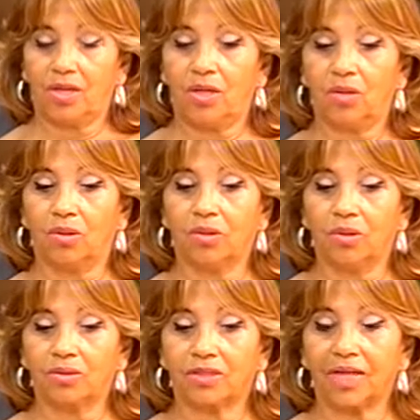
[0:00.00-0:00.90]

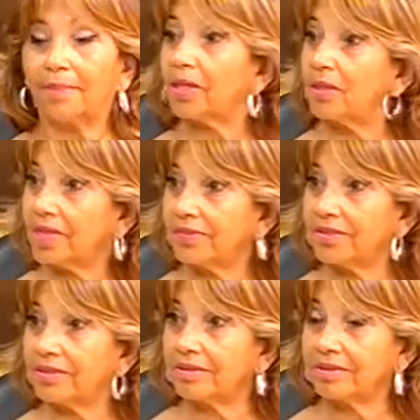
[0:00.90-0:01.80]
los camarógrafos
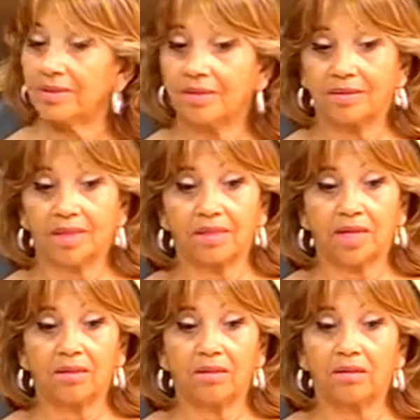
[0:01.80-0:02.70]
que
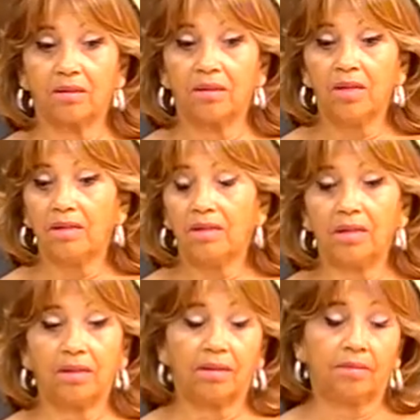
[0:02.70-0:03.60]
tengo
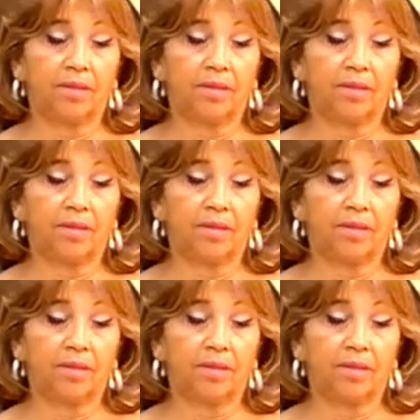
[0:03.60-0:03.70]
eh,